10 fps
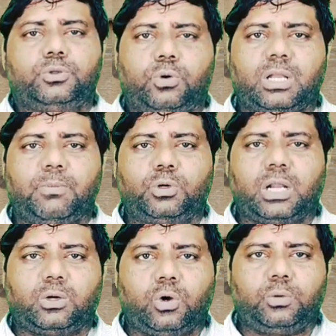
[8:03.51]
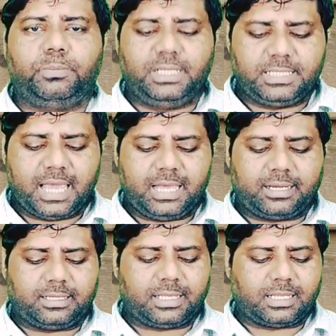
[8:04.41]
छोटा मोटा रोल मिल जाया
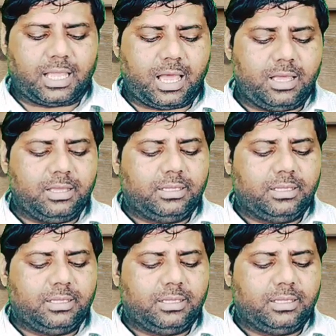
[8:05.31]
करता था